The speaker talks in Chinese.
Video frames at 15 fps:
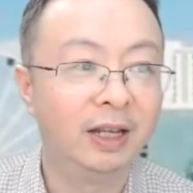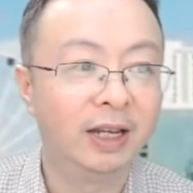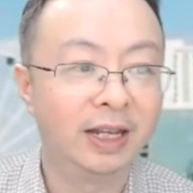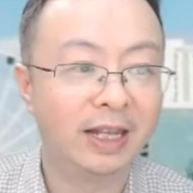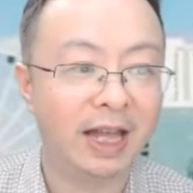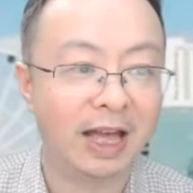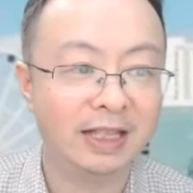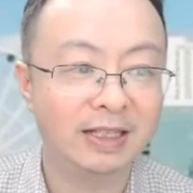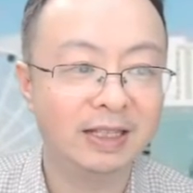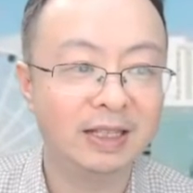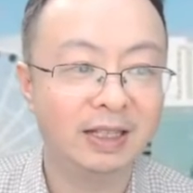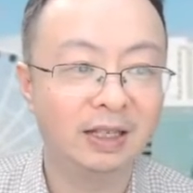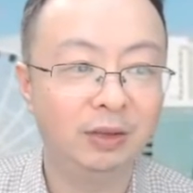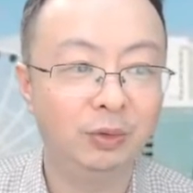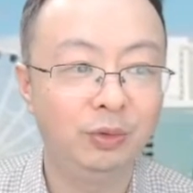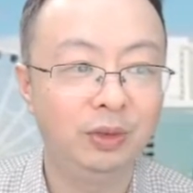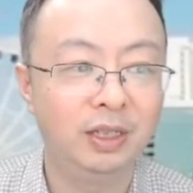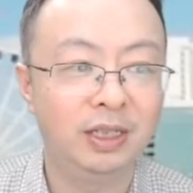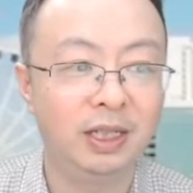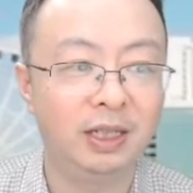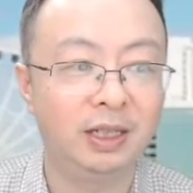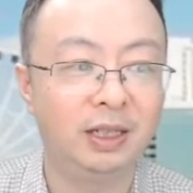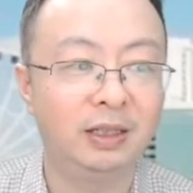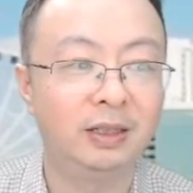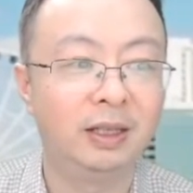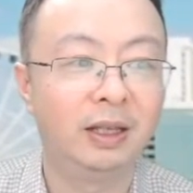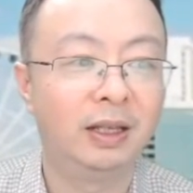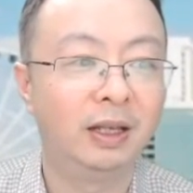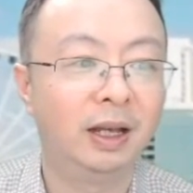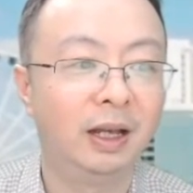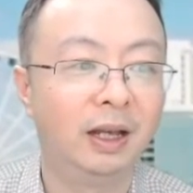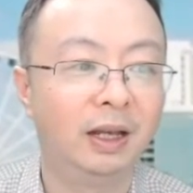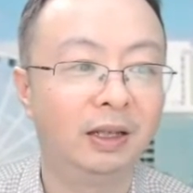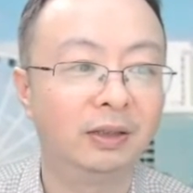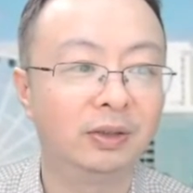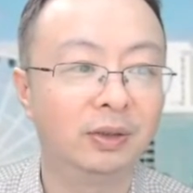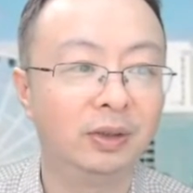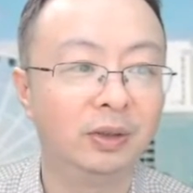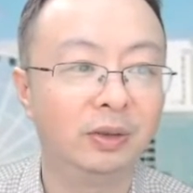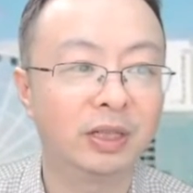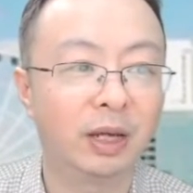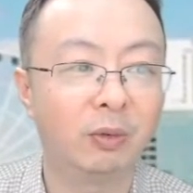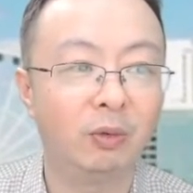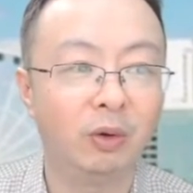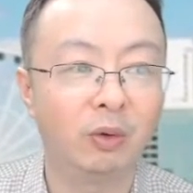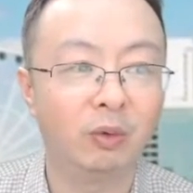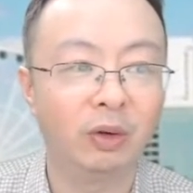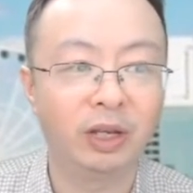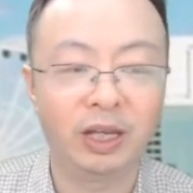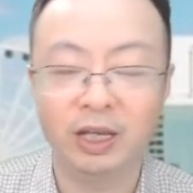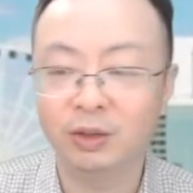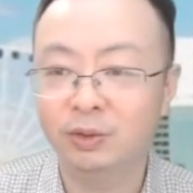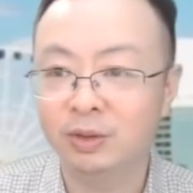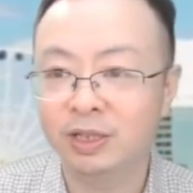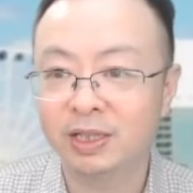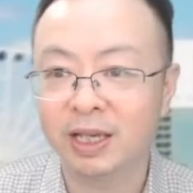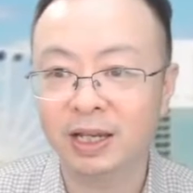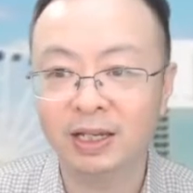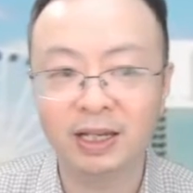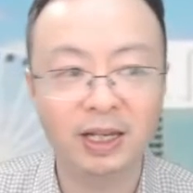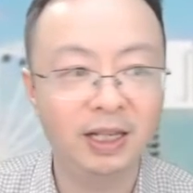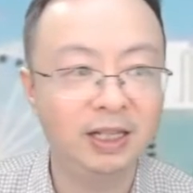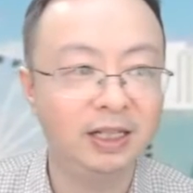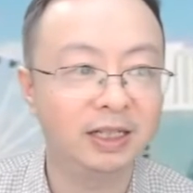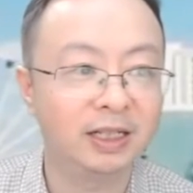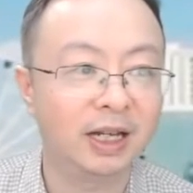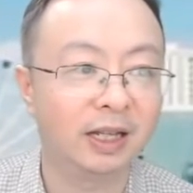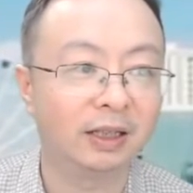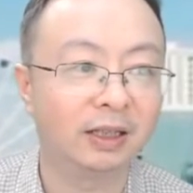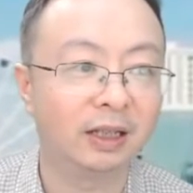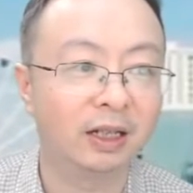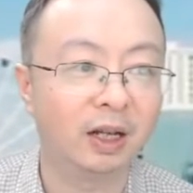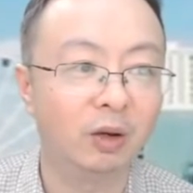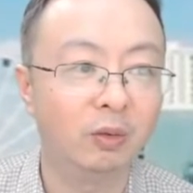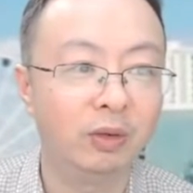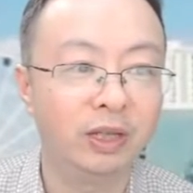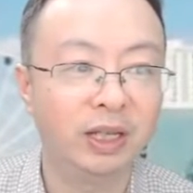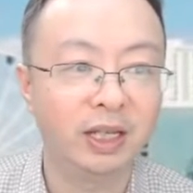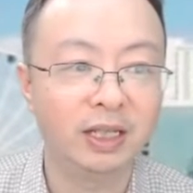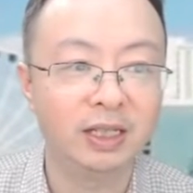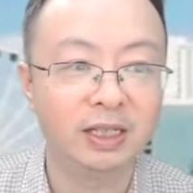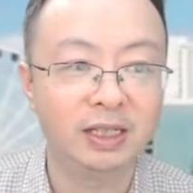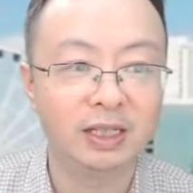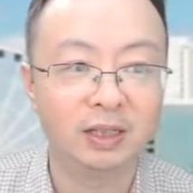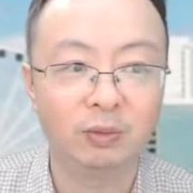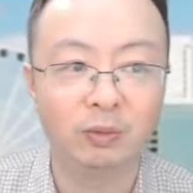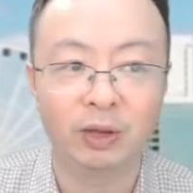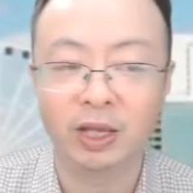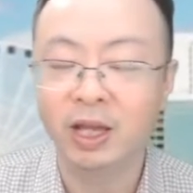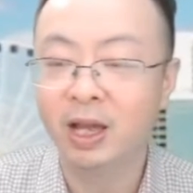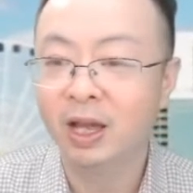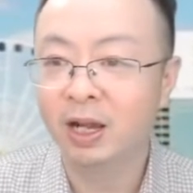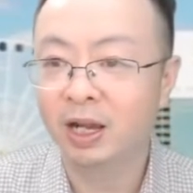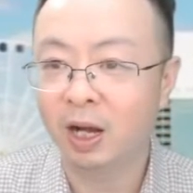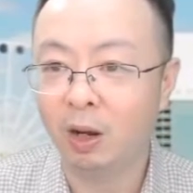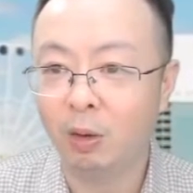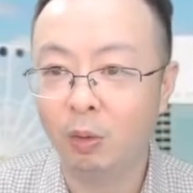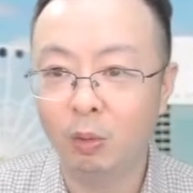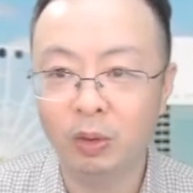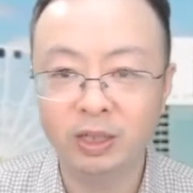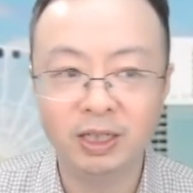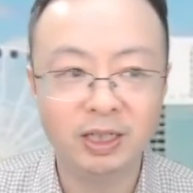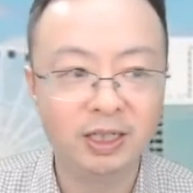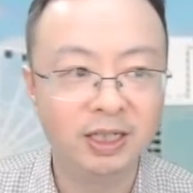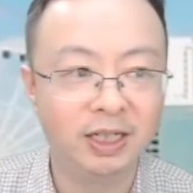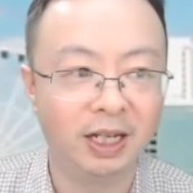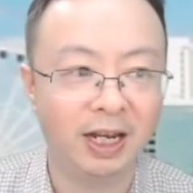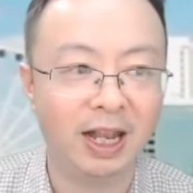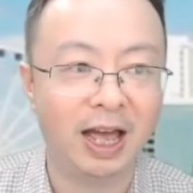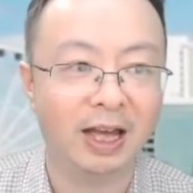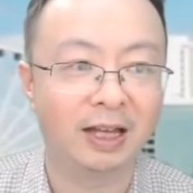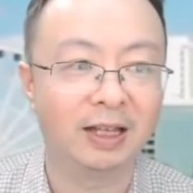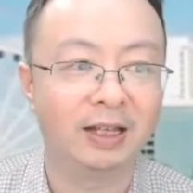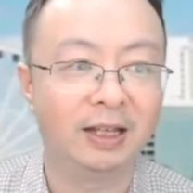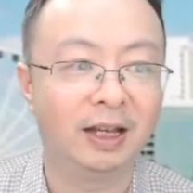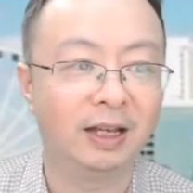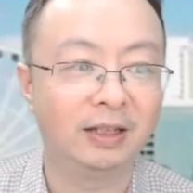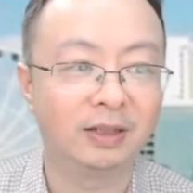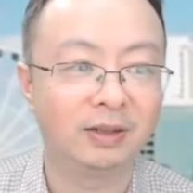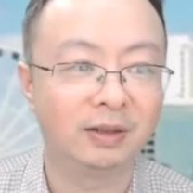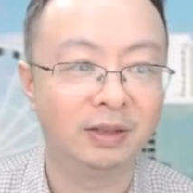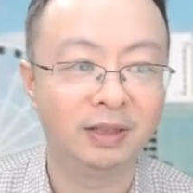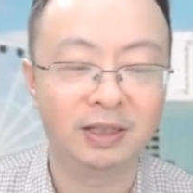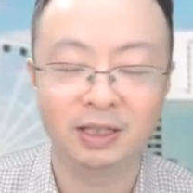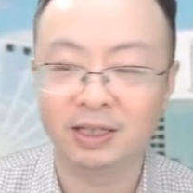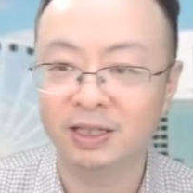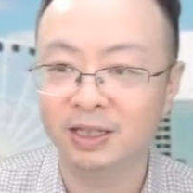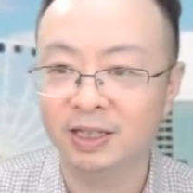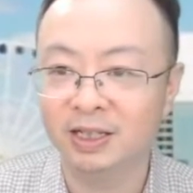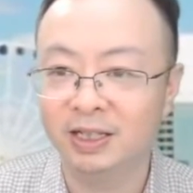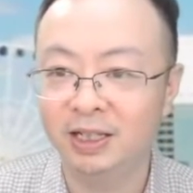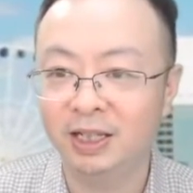蓝色预警。啊，所以在我国，连续三天以上的高温天气称为高温热浪啊，所以这是一